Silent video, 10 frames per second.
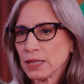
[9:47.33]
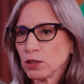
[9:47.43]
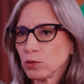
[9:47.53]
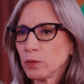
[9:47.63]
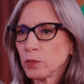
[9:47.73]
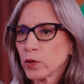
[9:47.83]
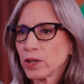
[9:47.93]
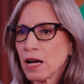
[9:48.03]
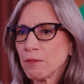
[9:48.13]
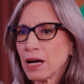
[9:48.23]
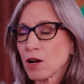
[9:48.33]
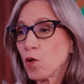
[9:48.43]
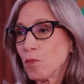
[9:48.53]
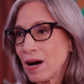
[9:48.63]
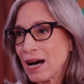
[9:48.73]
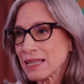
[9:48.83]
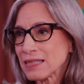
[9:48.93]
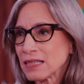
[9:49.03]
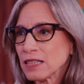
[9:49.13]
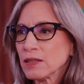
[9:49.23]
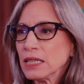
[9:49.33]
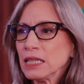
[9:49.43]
tanto el programa con base,